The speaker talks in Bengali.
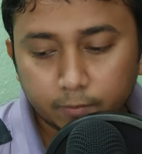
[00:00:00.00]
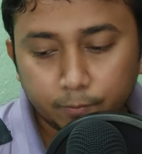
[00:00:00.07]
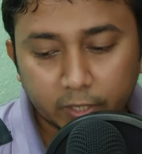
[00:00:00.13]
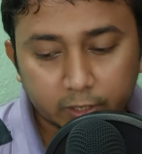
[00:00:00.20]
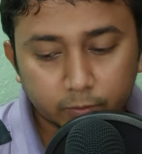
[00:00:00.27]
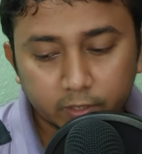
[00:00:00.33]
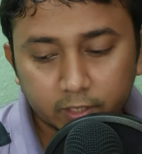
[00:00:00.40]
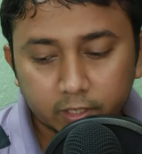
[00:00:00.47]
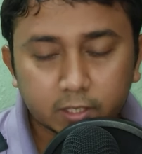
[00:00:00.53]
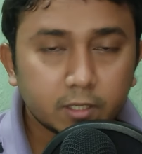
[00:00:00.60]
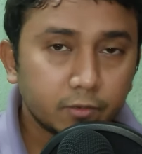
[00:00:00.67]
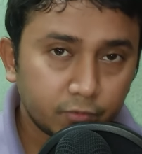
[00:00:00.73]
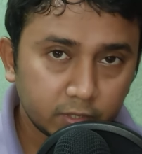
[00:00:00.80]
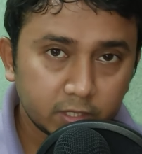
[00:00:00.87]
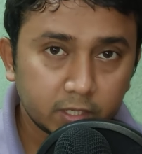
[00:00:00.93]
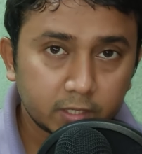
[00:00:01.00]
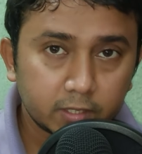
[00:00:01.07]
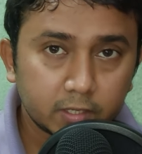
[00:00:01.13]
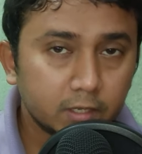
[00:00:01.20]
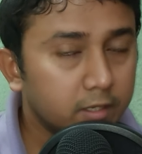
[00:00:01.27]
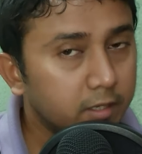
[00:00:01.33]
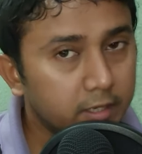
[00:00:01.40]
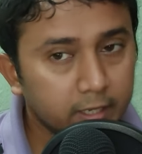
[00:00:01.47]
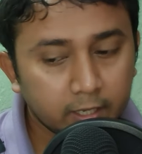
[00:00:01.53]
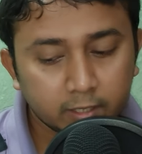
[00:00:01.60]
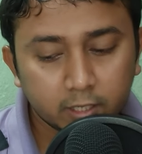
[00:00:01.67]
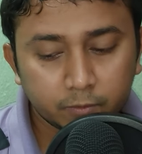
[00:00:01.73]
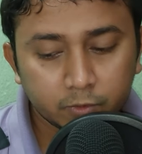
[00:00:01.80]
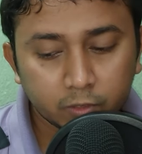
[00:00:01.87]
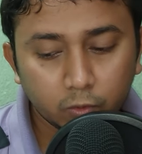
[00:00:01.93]
ম্যাথমেটিক্স ফিজিক্স এই
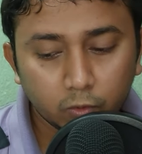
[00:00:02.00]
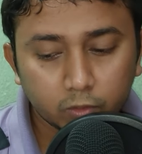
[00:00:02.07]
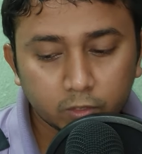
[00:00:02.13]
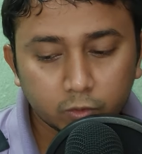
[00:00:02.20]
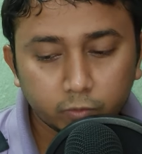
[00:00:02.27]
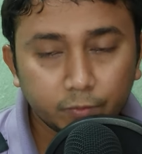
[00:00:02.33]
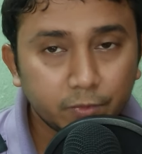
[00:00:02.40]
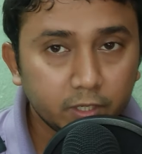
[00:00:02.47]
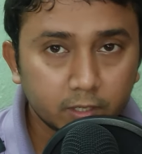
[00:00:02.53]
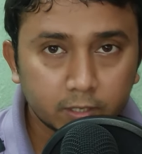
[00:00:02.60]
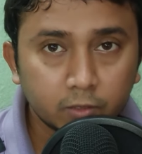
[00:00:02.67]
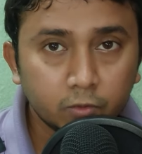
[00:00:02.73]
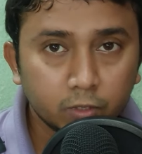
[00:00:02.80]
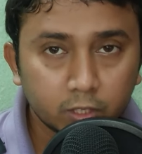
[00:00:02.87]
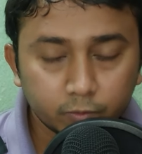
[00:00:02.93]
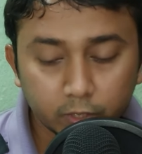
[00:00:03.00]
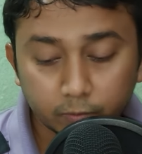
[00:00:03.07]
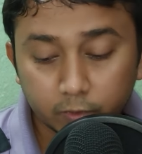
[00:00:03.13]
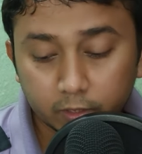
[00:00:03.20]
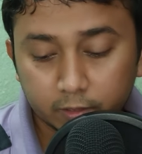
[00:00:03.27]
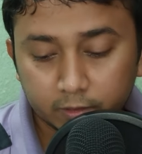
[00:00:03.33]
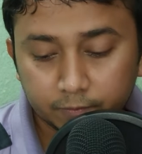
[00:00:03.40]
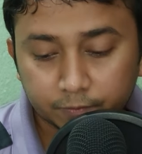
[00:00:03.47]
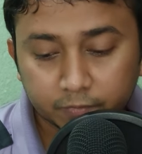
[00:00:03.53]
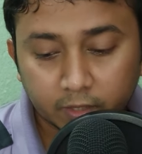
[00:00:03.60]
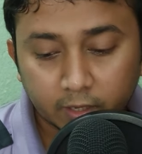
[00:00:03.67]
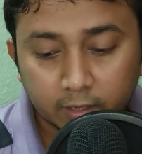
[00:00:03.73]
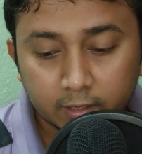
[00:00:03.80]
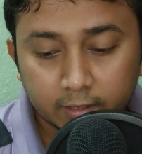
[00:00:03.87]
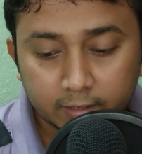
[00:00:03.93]
সাবজেক্টগুলোতে তুমি বিএসসি করতে পারবে
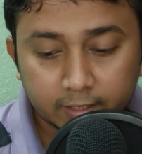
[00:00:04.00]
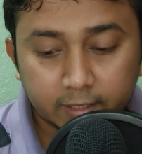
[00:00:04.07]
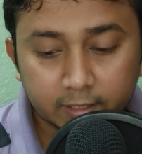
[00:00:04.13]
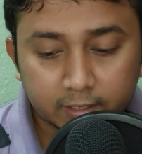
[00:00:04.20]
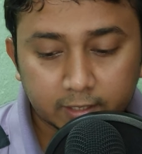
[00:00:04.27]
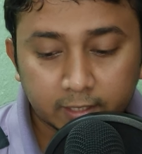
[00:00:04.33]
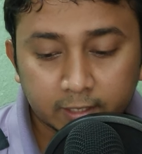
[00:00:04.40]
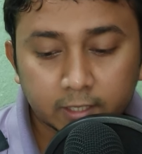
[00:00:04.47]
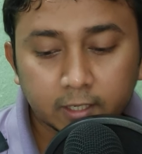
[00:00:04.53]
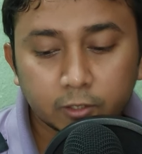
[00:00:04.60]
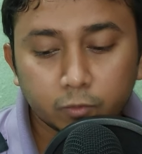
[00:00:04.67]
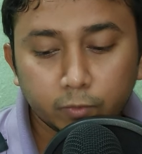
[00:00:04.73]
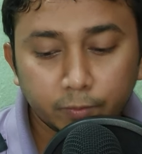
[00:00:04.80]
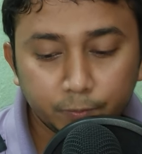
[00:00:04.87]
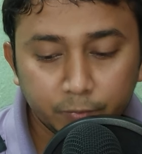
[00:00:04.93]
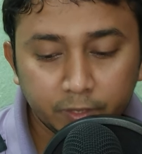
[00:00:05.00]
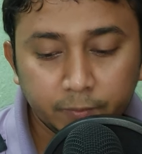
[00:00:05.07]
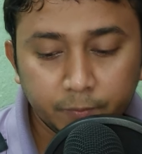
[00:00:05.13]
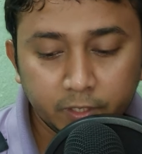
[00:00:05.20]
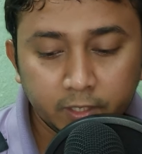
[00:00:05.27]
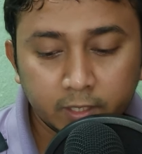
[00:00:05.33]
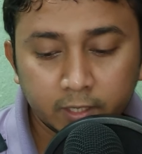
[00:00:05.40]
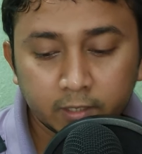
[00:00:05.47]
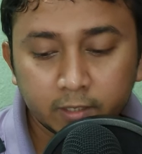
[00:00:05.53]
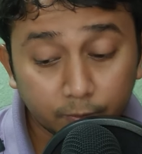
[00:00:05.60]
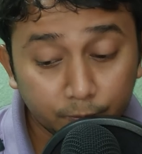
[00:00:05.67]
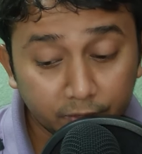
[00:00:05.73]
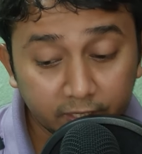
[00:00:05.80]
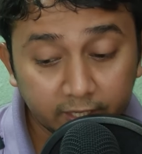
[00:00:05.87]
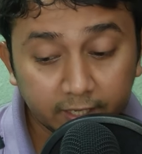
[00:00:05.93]
ঠিক আছে এছাড়া তুমি বিপিএড
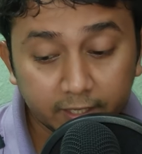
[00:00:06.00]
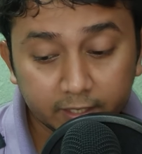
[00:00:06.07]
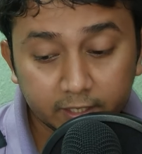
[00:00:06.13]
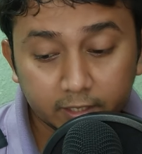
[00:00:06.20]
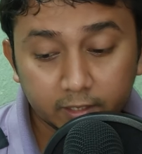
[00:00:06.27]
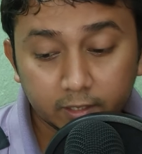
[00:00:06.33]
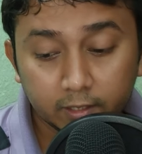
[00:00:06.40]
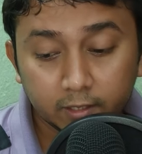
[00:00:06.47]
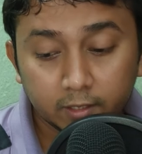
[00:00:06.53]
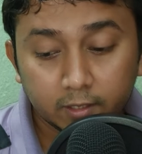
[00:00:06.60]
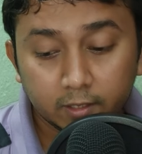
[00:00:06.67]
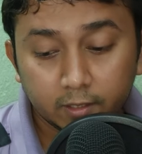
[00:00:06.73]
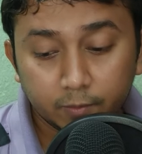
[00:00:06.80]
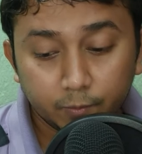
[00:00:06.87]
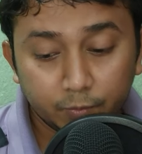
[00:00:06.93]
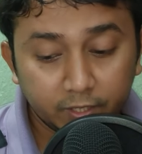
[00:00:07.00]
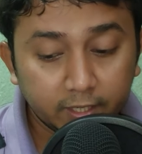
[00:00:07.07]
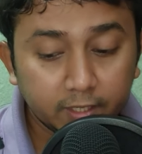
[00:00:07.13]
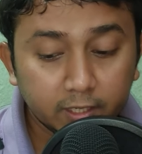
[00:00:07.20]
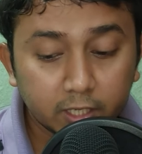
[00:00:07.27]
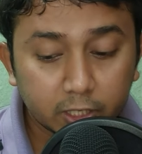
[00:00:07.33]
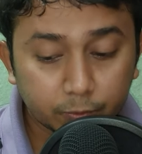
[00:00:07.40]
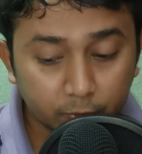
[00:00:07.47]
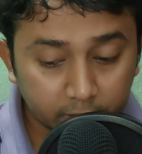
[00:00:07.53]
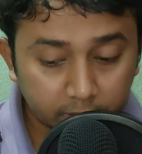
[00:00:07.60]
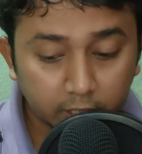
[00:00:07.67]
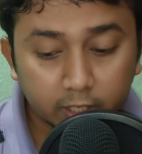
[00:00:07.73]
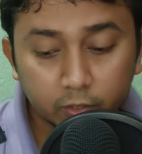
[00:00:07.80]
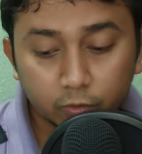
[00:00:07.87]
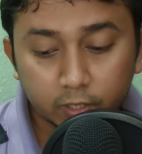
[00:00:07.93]
বিএড বিএড ইন
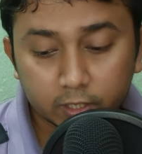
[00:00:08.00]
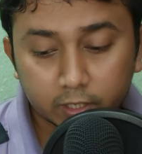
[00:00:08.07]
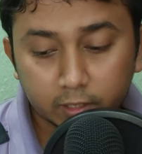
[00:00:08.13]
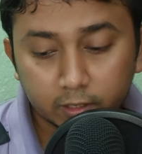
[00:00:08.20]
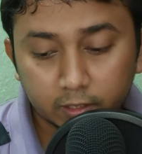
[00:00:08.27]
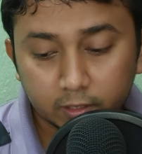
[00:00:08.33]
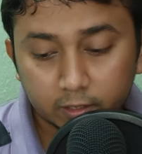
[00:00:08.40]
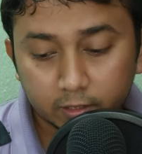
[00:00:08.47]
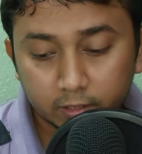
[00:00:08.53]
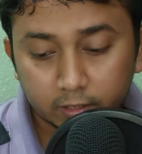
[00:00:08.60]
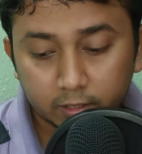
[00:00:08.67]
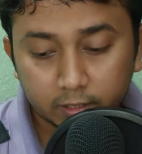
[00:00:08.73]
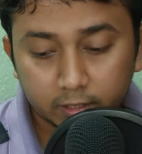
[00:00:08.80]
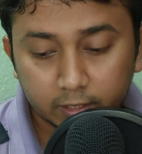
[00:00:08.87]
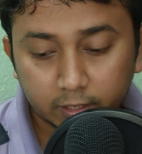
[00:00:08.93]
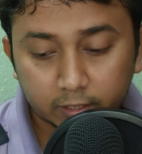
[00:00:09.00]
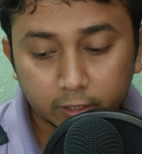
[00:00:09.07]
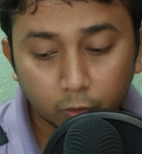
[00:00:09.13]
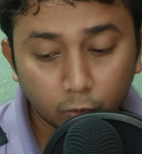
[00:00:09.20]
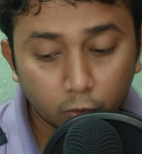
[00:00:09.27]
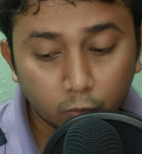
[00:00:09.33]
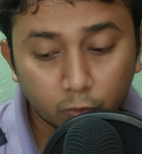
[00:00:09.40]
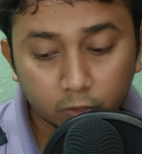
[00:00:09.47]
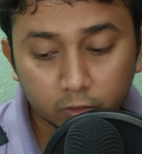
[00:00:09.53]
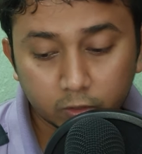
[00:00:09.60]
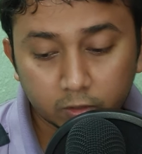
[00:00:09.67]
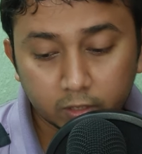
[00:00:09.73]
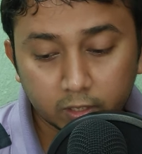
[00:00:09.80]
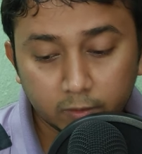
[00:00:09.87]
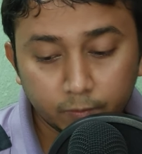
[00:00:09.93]
স্পেশাল এডুকেশান ঠিক আছে লোকোমোটর
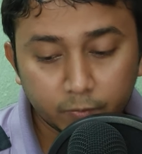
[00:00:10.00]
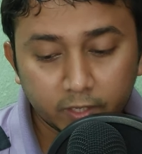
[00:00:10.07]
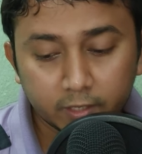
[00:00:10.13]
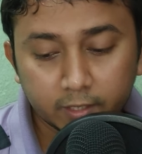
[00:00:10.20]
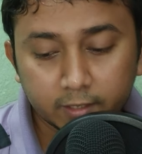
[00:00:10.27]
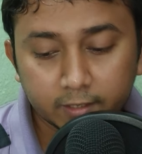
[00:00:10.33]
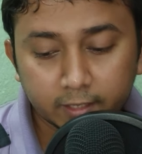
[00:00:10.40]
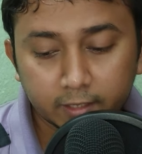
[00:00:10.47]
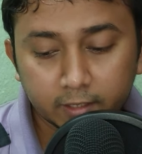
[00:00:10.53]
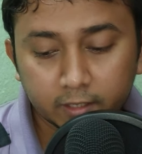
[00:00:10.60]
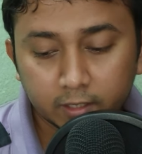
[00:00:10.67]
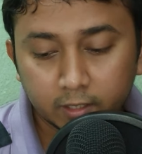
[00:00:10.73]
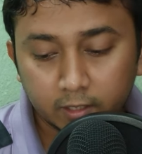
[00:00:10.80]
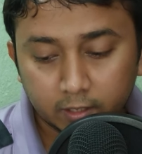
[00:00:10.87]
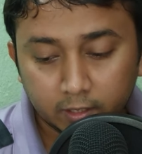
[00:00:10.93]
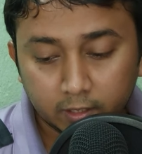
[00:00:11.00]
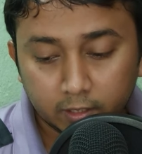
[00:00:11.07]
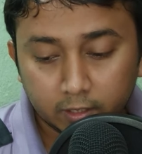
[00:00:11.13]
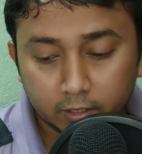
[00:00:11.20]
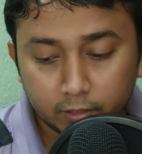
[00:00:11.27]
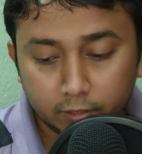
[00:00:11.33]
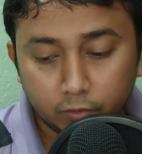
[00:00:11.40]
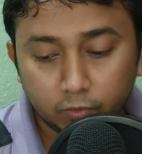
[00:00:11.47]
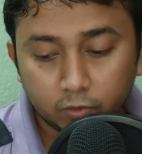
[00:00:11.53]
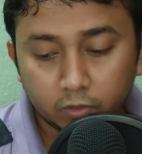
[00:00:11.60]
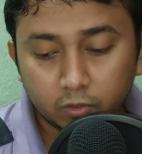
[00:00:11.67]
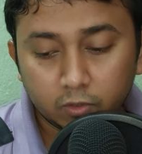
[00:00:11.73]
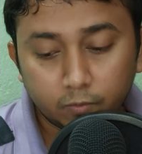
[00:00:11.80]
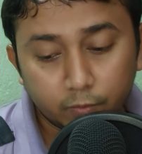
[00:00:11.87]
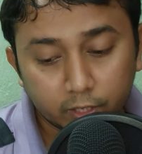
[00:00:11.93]
ইম্পেরিয়েন্ট অ্যান্ড নিউরো
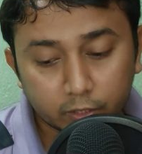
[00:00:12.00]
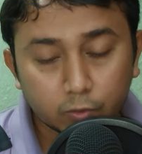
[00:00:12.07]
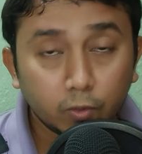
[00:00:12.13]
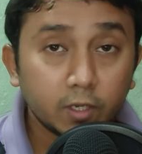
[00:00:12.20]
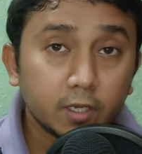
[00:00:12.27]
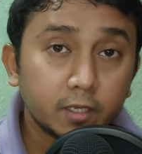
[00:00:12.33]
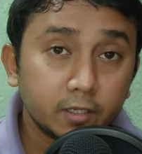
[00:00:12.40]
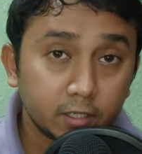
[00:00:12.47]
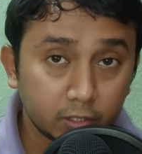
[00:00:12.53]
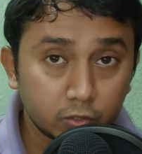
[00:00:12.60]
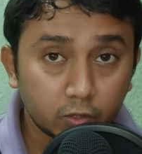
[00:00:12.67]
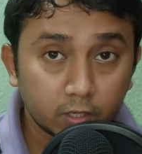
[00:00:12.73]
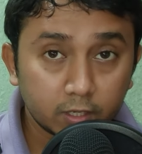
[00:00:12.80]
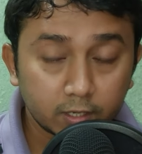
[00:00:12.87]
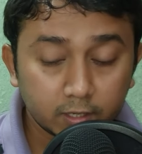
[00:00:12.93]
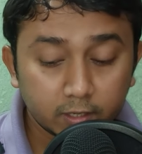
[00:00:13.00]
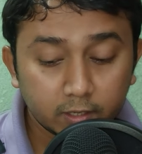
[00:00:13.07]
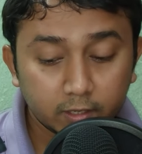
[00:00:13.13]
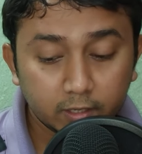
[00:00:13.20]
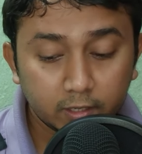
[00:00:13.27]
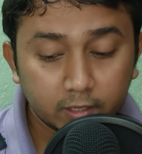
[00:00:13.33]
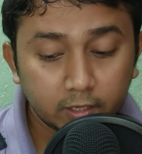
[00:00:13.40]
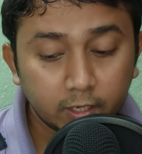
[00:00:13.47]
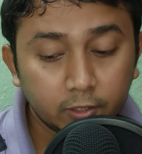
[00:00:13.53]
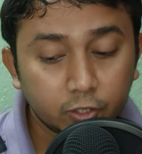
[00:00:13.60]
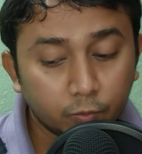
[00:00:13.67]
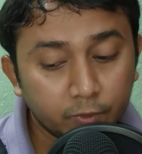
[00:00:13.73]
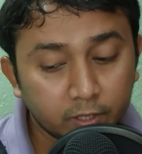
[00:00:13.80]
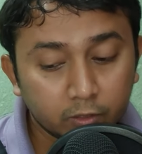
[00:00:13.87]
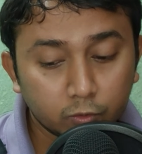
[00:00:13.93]
মাস্কুলার ডিসঅর্ডার এই
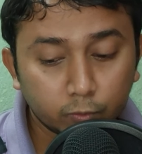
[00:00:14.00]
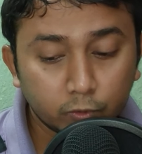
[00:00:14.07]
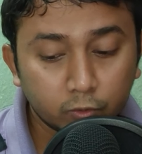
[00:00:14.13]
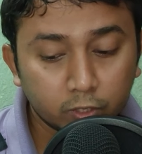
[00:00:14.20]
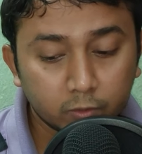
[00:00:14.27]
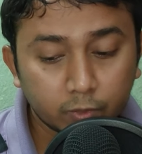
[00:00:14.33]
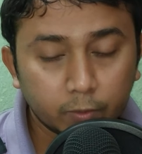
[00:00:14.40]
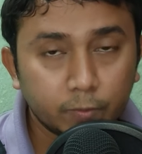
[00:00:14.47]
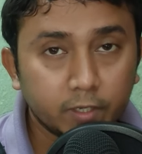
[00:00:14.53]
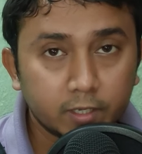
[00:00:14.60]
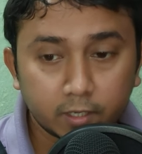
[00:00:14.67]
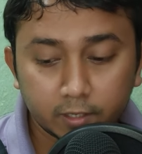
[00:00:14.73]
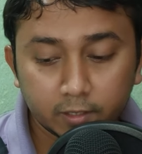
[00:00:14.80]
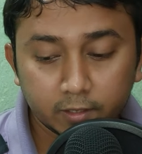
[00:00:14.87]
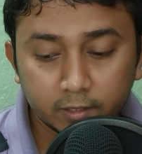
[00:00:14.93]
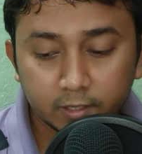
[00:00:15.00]
টপিকে তুমি করতে পারবে এখানে